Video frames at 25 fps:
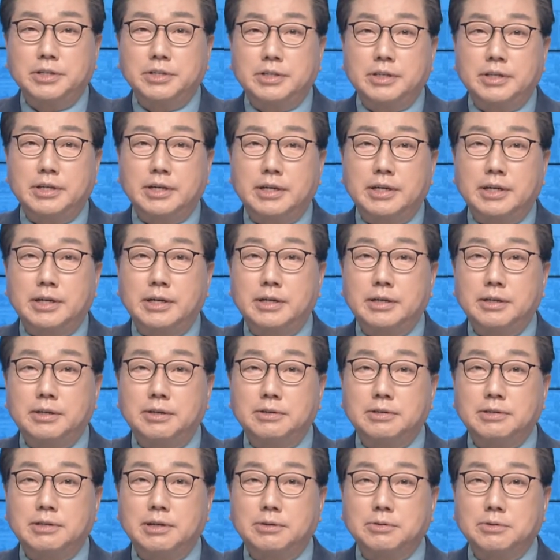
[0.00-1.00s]
있으니까
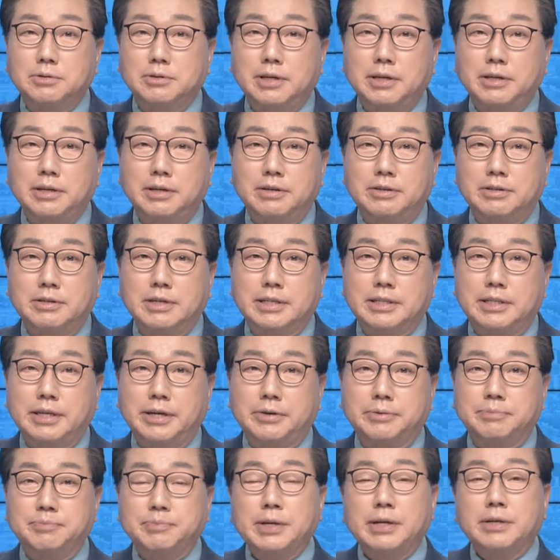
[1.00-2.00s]
이런 상황도 생기는 것
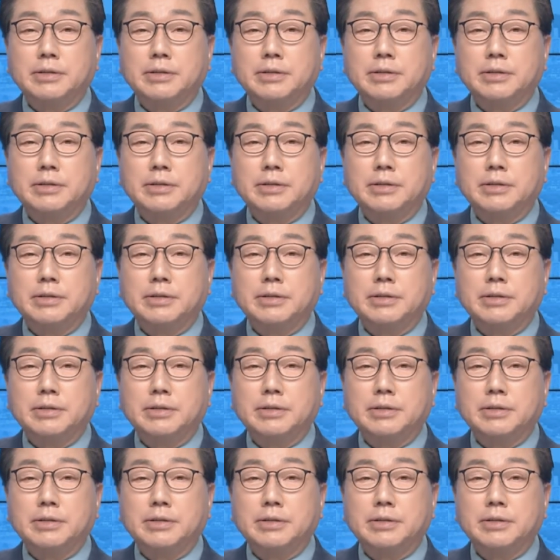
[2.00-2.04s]
같아요.